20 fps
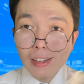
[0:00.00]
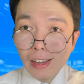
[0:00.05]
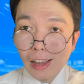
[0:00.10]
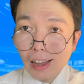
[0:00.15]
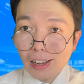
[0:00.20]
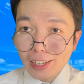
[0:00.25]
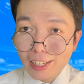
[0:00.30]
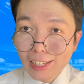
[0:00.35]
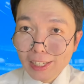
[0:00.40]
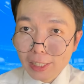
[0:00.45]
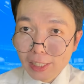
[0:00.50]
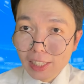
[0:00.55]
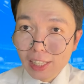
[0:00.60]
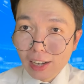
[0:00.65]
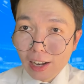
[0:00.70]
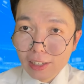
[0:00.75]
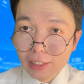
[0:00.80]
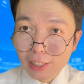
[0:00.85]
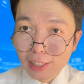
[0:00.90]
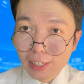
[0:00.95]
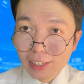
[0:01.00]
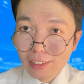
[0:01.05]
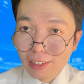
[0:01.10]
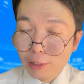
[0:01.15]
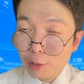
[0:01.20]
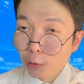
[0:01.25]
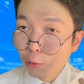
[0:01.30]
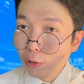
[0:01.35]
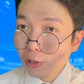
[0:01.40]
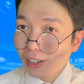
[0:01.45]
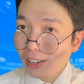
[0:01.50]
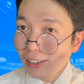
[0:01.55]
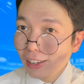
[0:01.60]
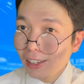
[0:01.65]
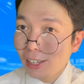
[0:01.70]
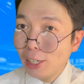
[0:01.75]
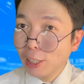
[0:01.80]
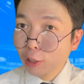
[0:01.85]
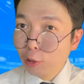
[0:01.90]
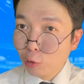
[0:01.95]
оркестранты, которые